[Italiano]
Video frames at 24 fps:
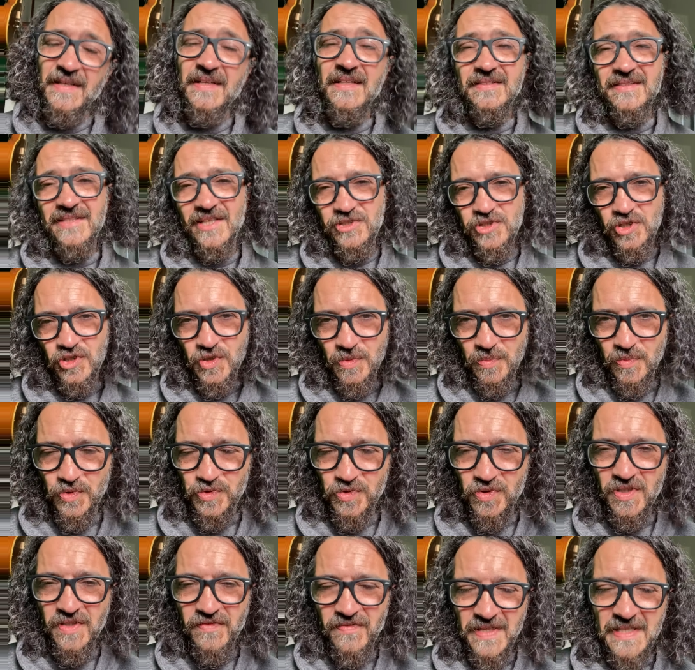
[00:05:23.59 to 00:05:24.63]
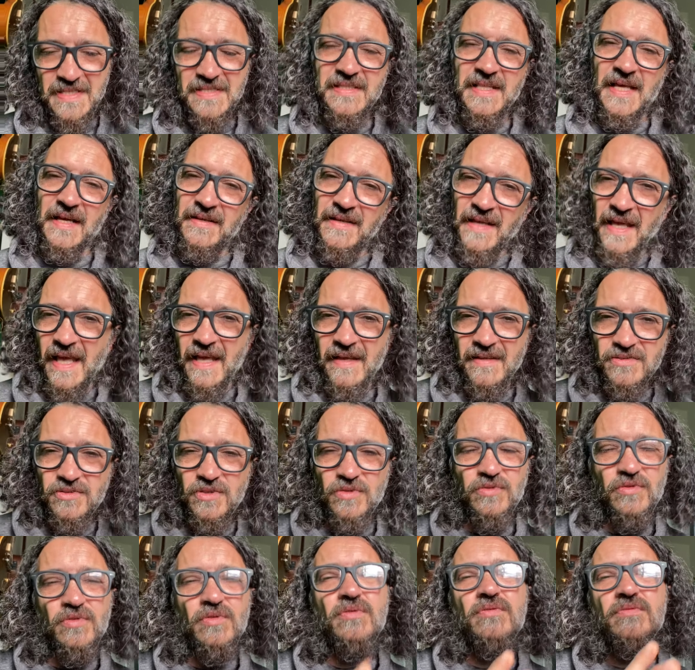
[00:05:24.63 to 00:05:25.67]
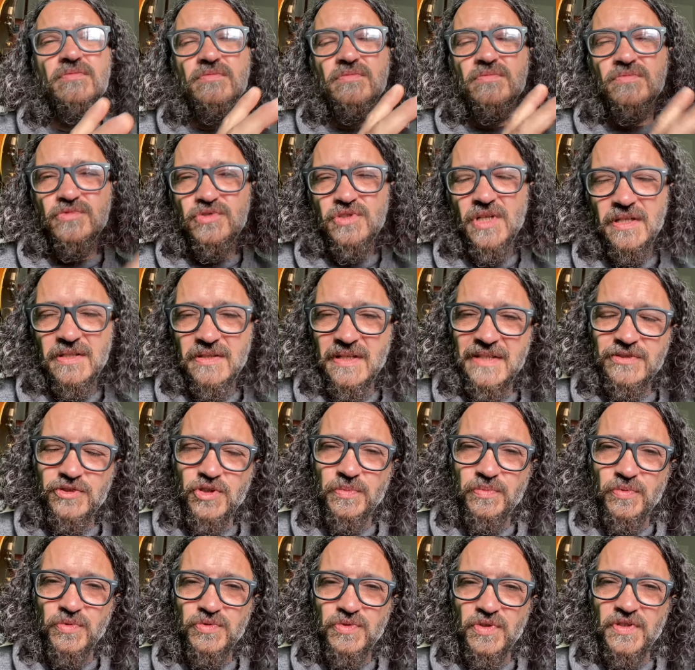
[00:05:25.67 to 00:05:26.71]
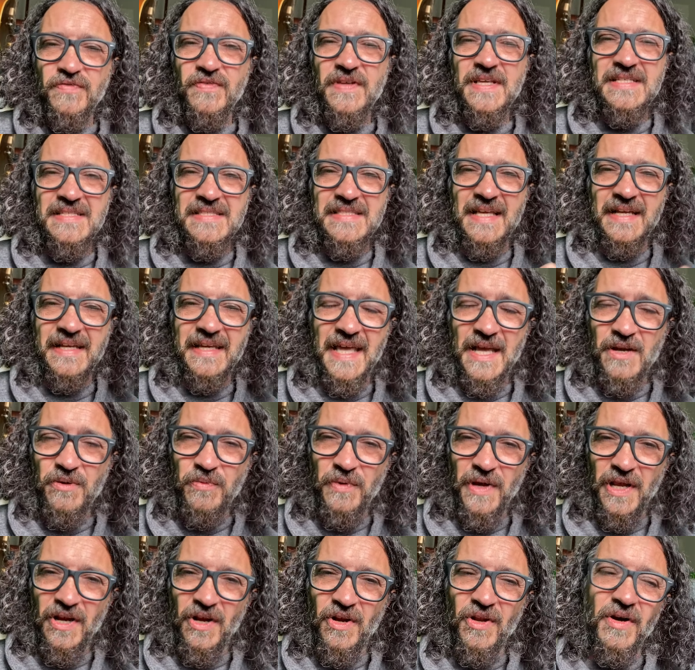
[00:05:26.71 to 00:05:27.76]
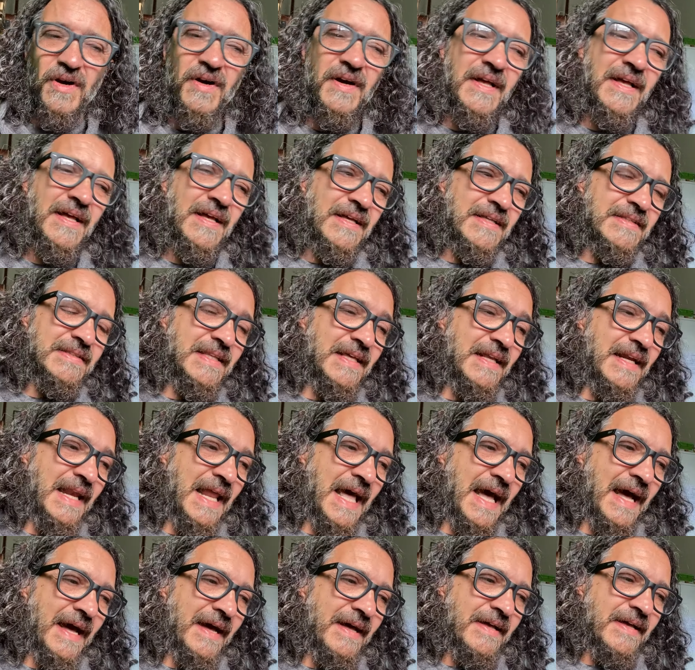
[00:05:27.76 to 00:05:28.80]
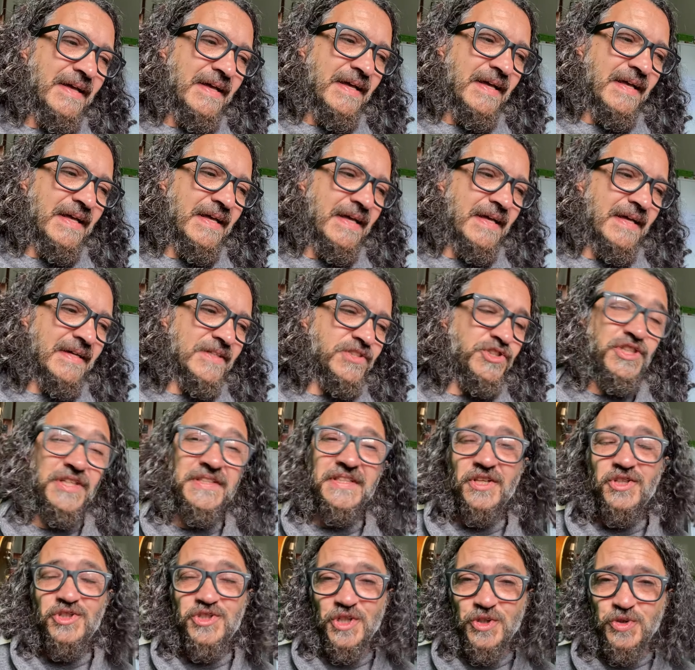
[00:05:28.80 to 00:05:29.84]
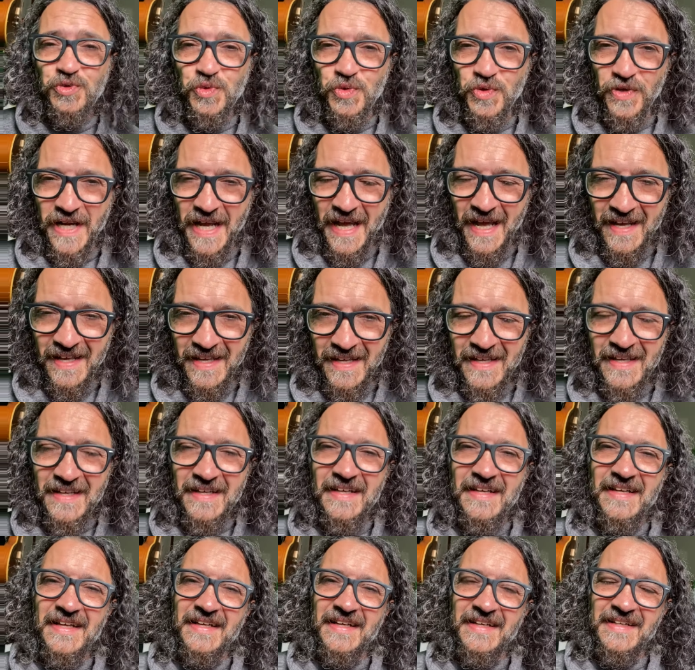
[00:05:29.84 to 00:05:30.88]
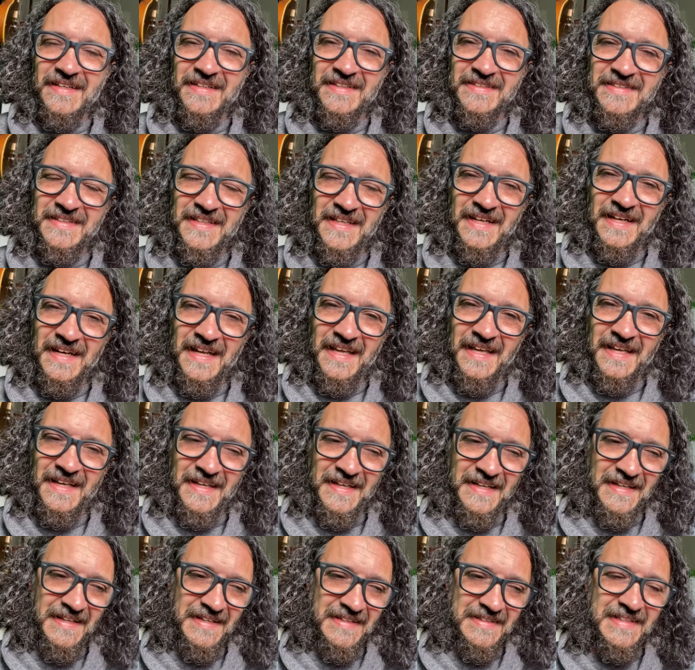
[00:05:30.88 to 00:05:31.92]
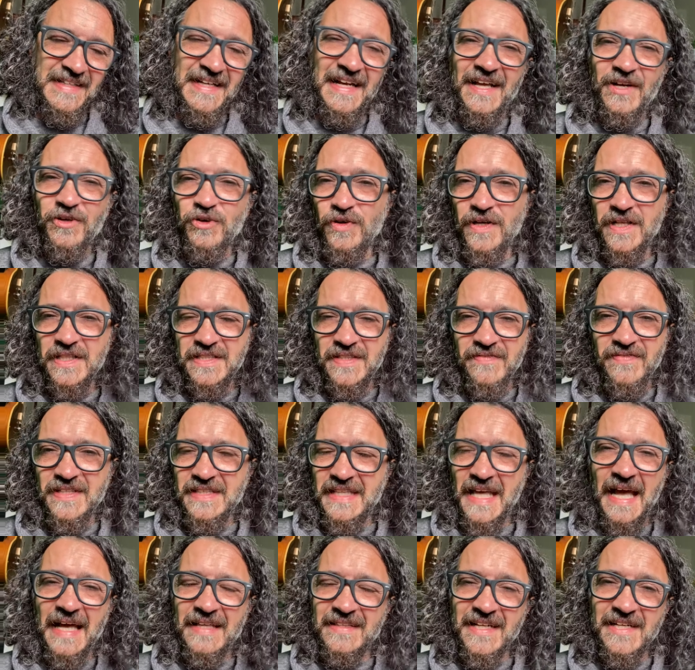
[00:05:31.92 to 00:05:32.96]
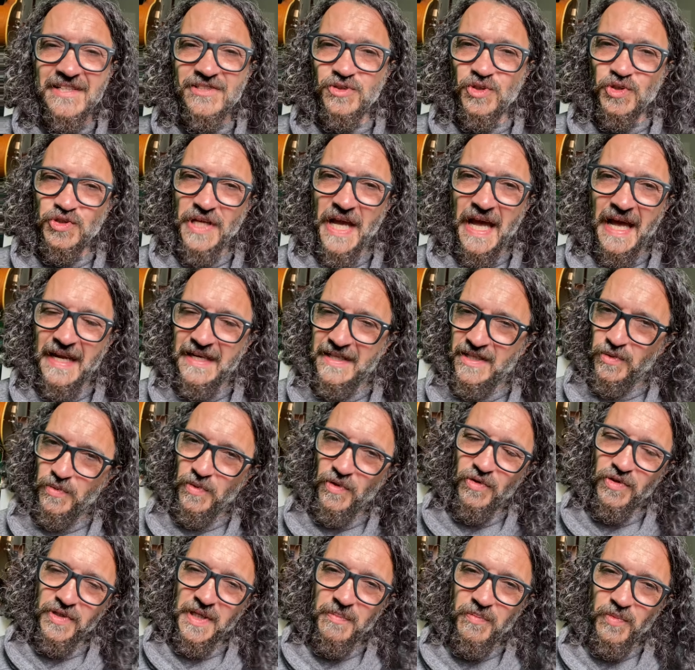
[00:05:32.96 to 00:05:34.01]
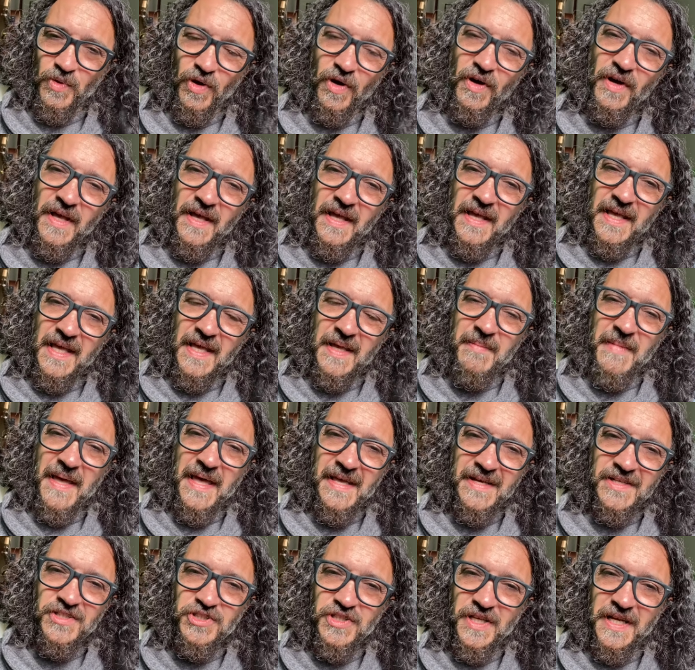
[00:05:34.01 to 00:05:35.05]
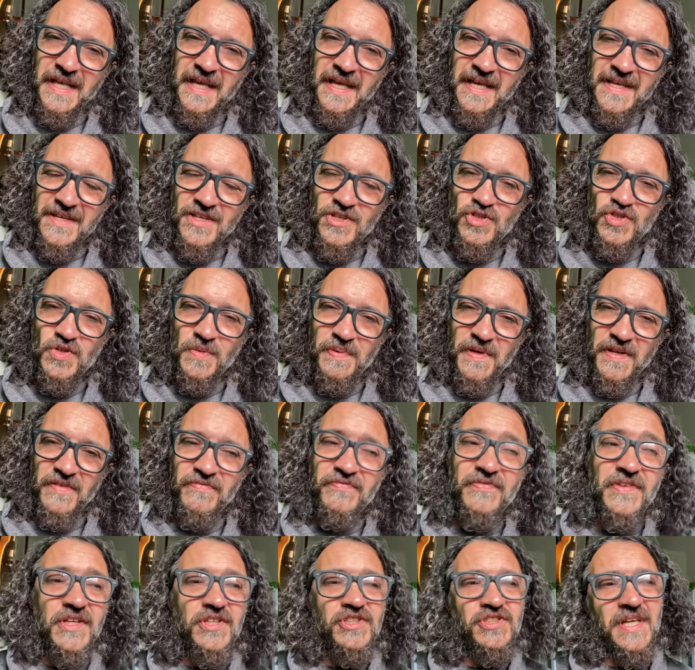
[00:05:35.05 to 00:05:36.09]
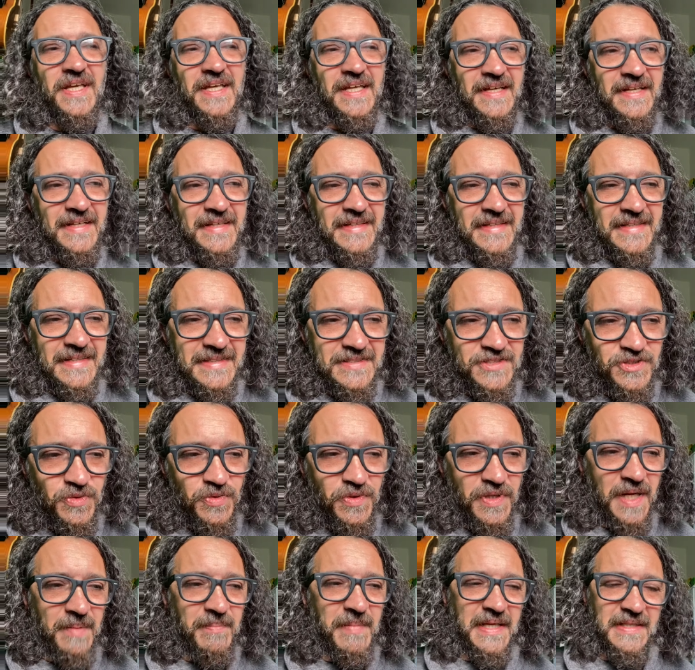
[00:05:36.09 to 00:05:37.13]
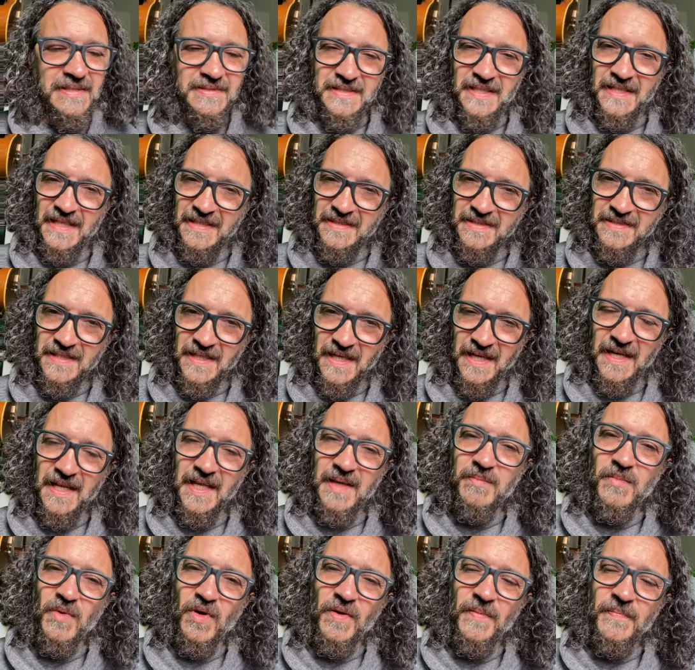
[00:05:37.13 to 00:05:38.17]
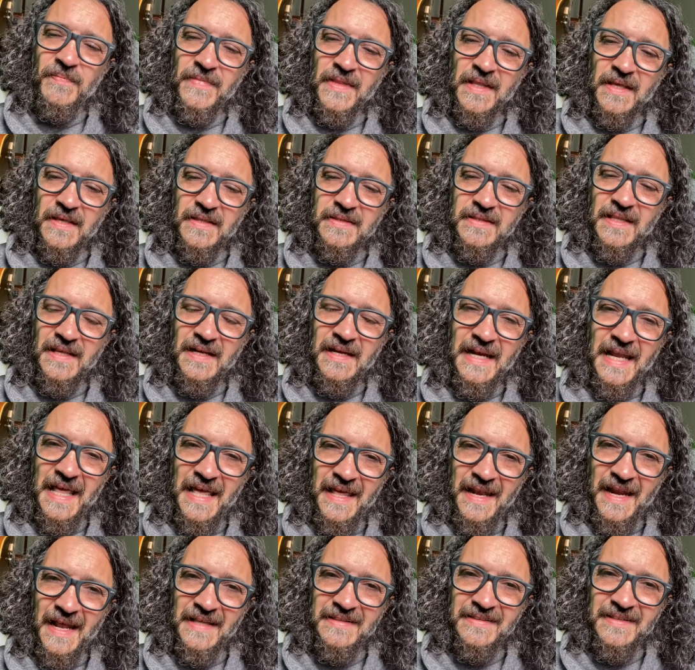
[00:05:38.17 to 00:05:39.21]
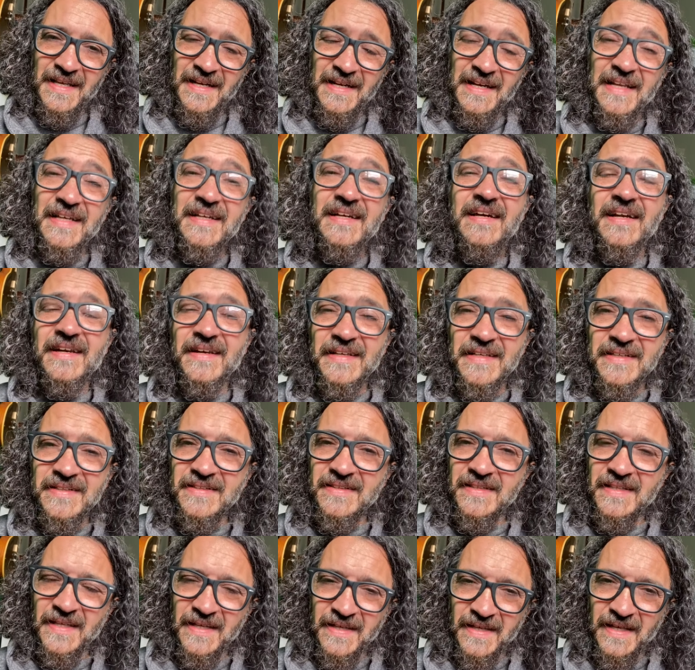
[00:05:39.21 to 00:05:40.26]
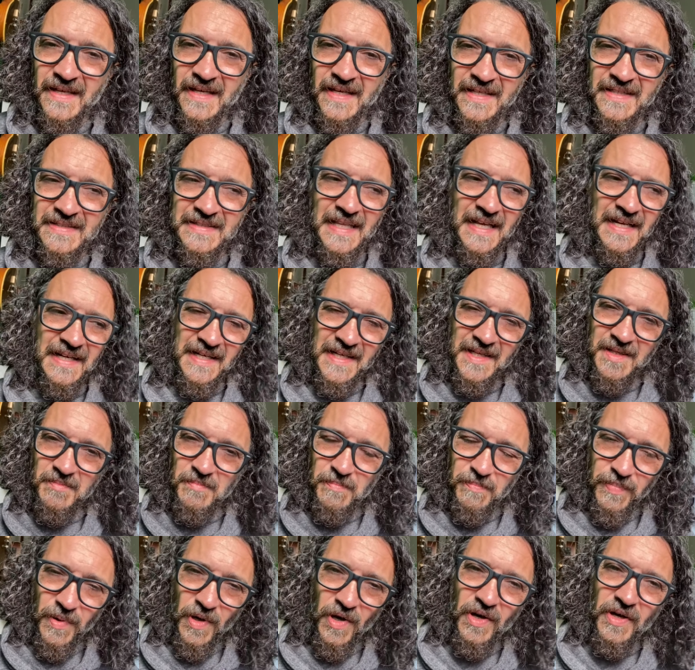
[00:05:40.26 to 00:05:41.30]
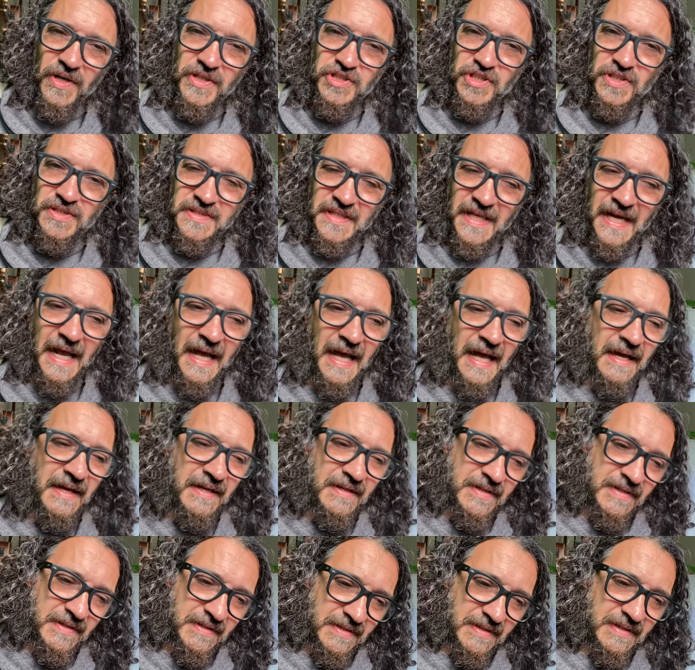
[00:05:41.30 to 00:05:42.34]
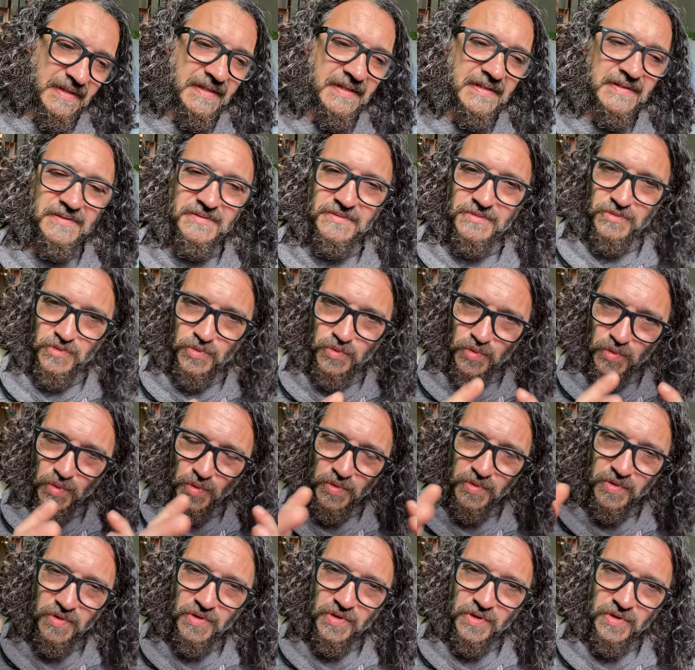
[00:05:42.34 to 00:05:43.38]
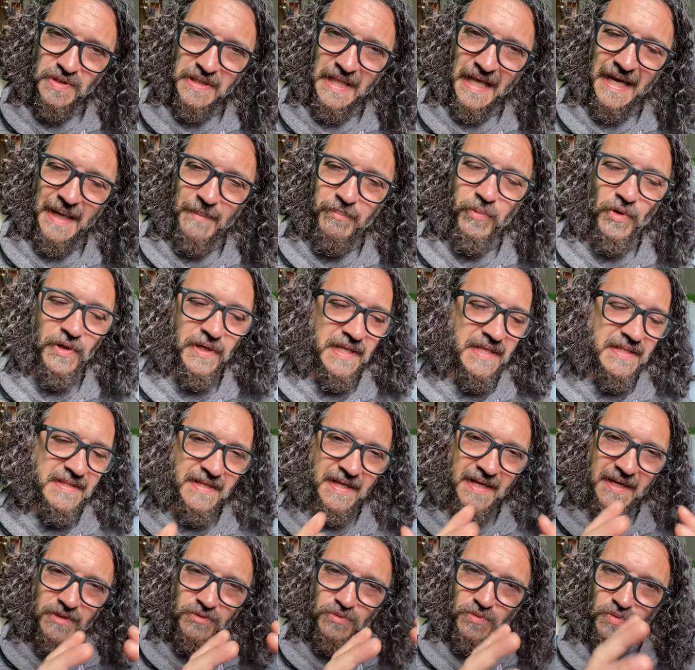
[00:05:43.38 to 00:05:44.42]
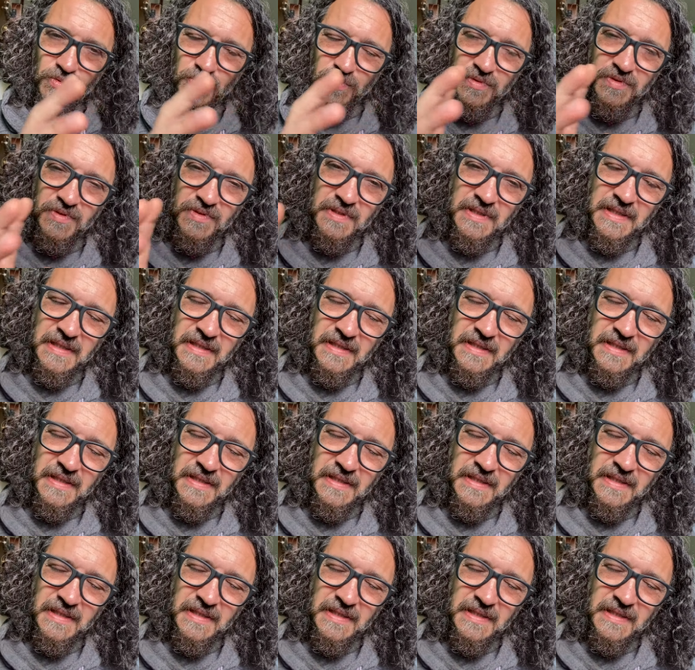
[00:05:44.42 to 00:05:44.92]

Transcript: da un certo punto di vista. Eh, sotto un, un, altro punto di vista che è quello della uh, sceneggiatura uh, del, della collettività, del sociale, di quello che può emergere in superficie, eh, sicuramente entreremo nell'era del green. Eh? Da lì in poi ci sarà uh, tutta la politica, tutta